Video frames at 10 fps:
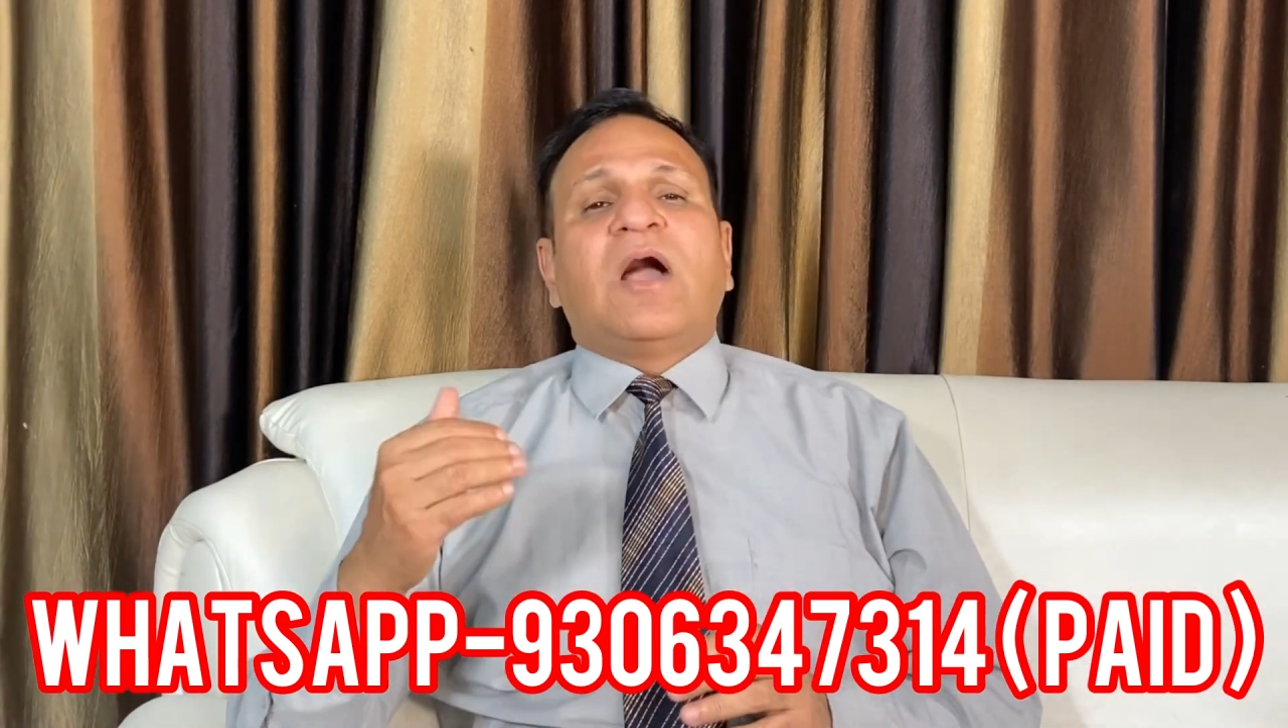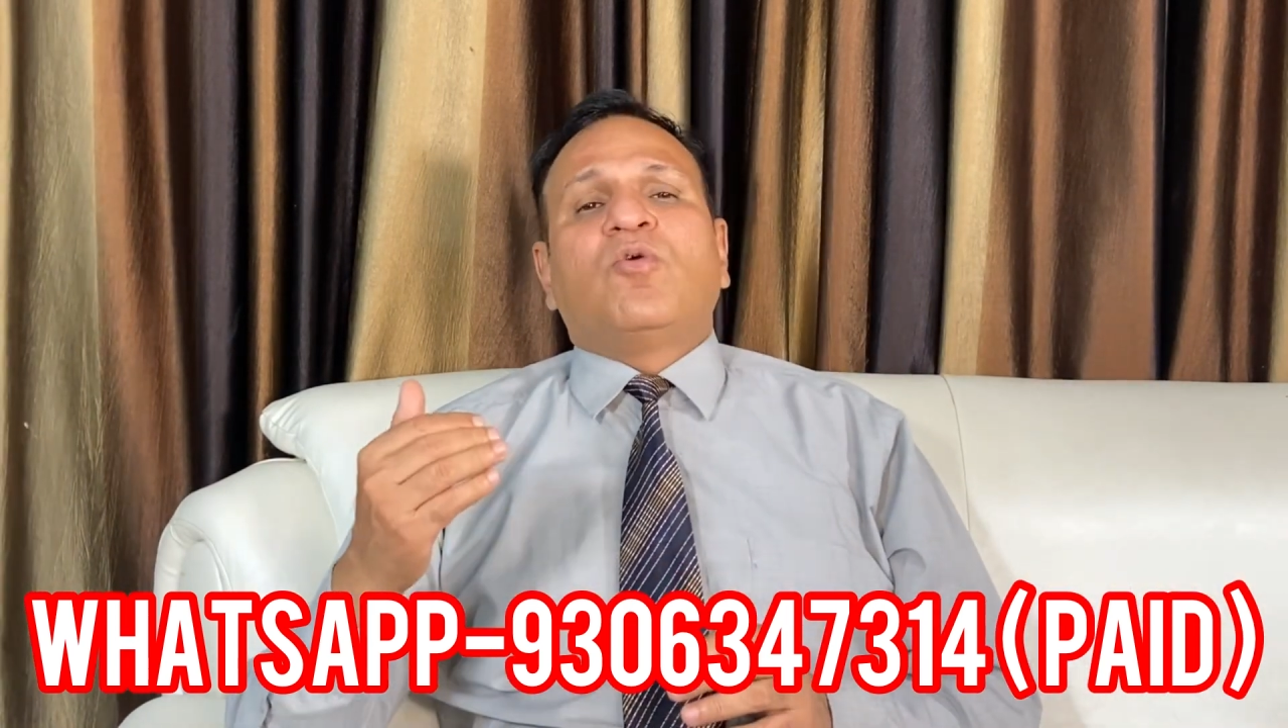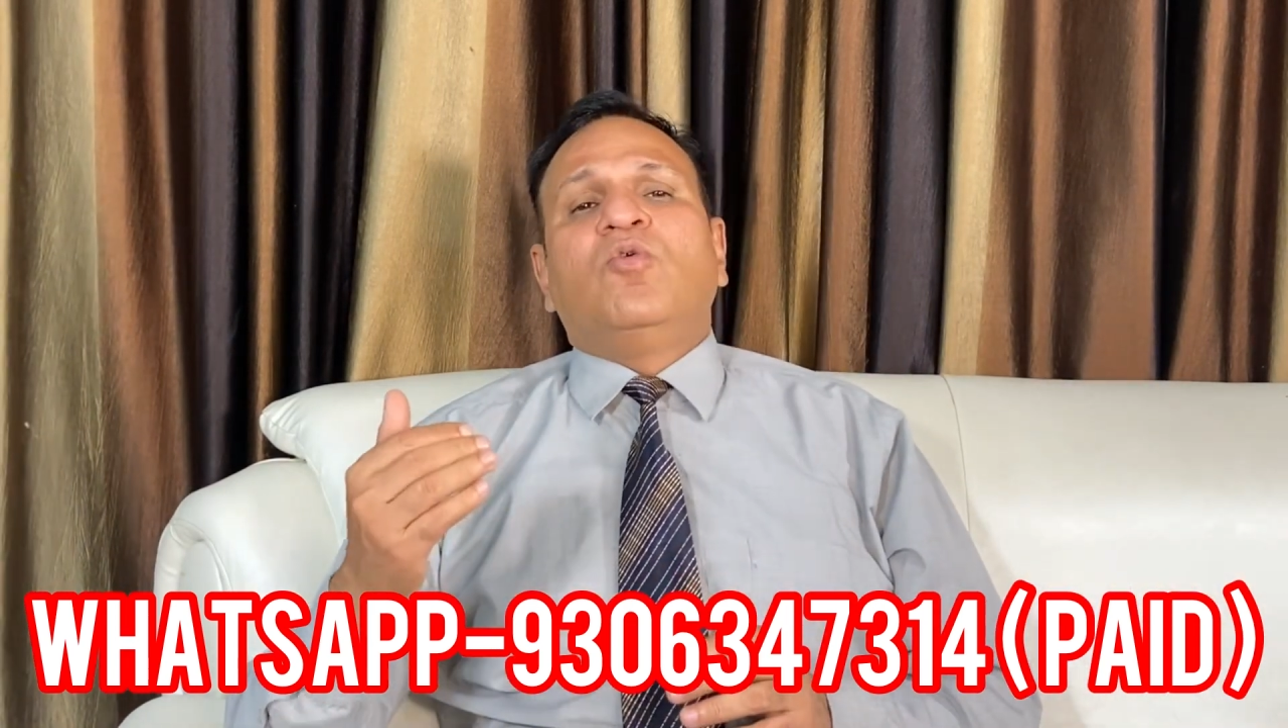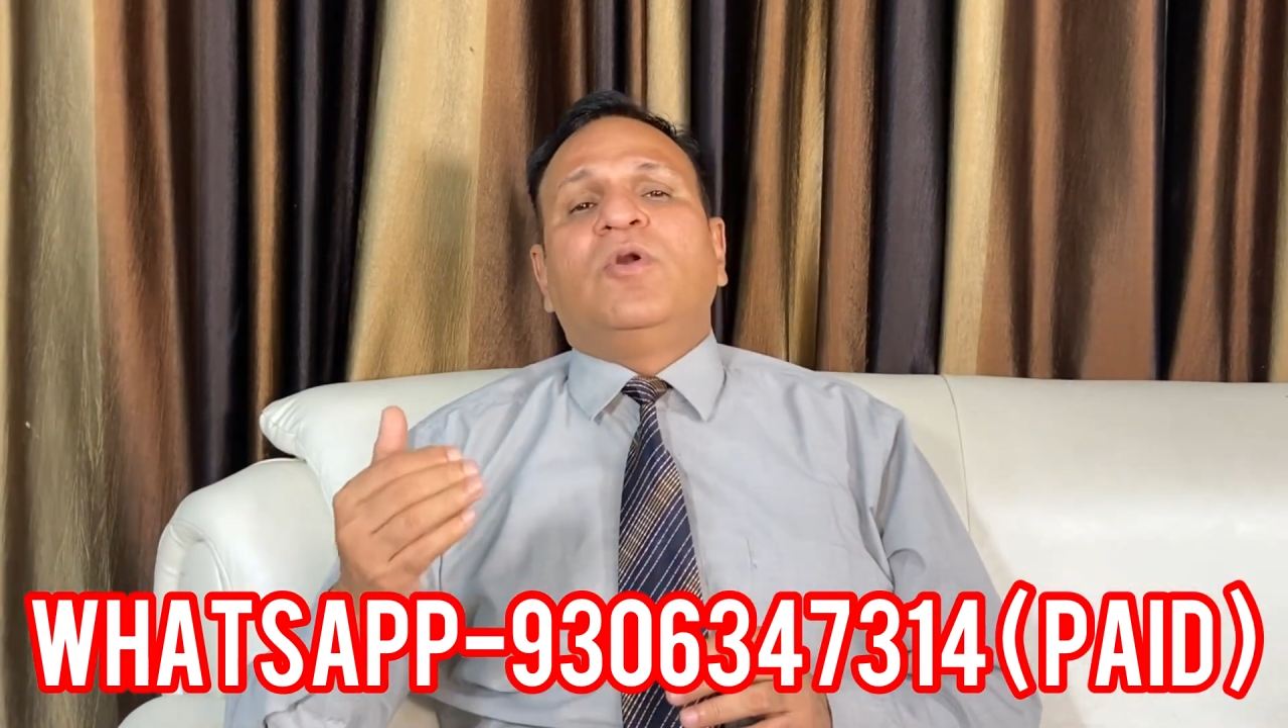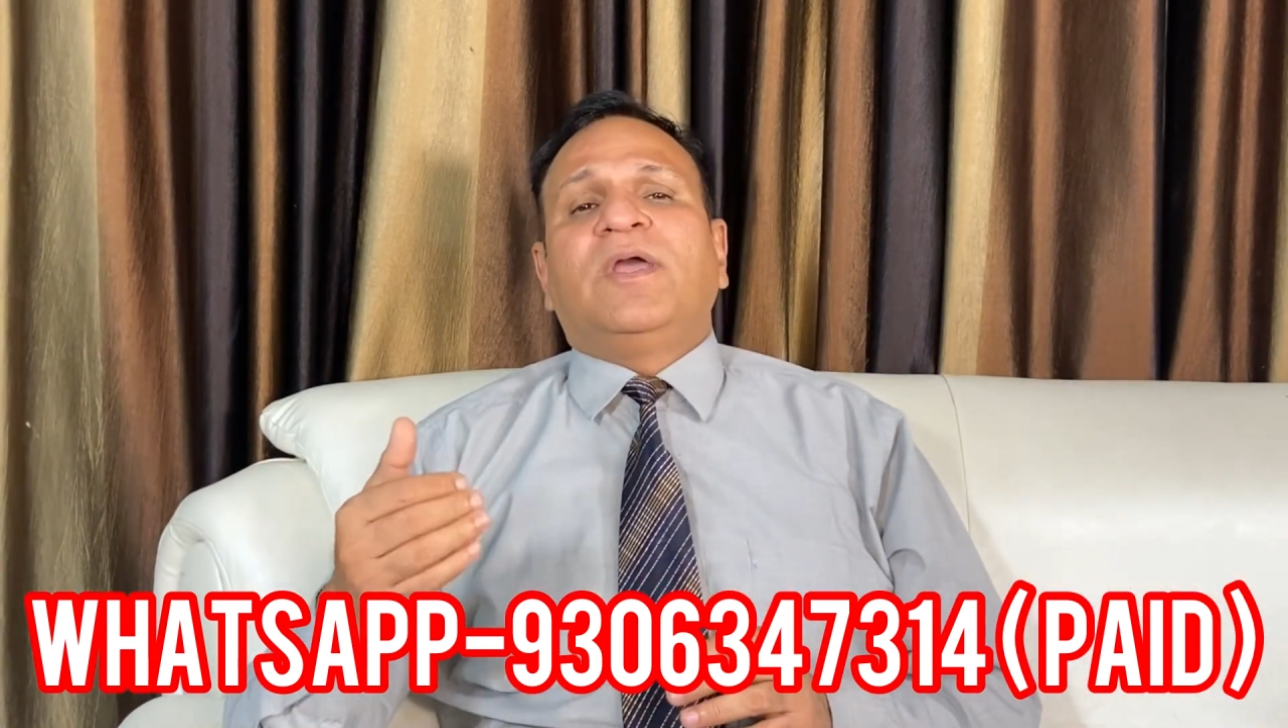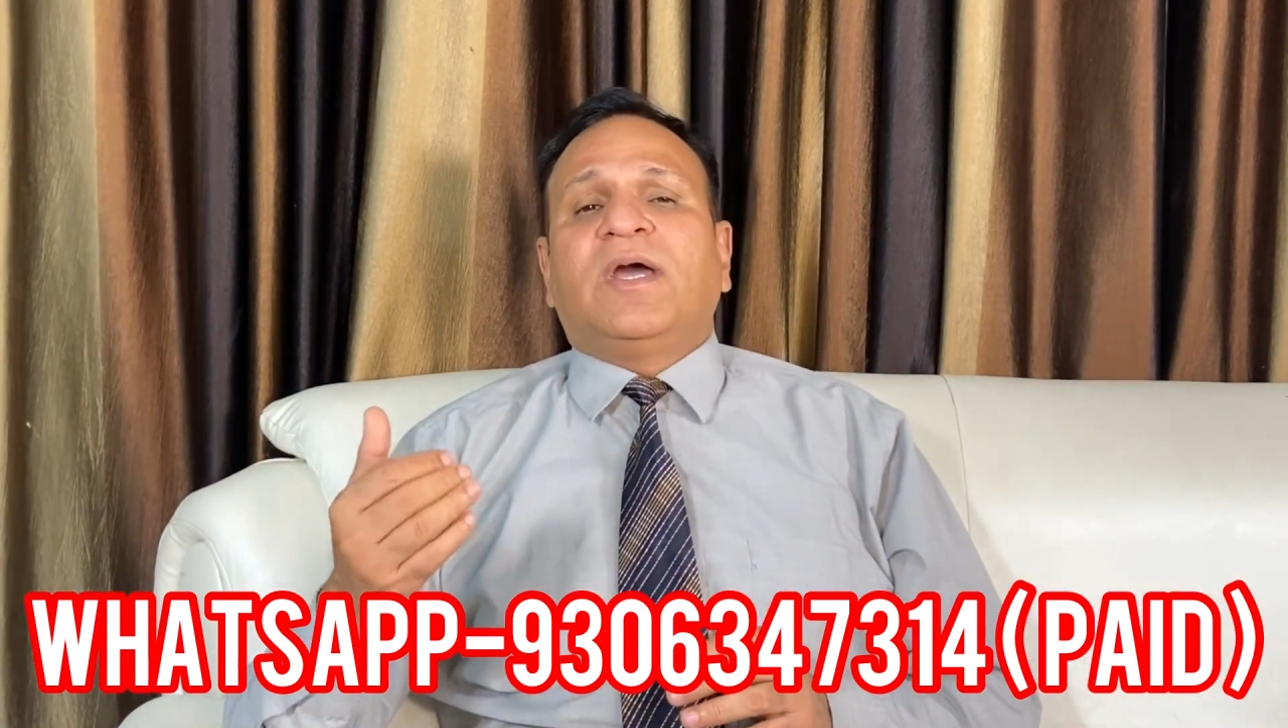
लागू होने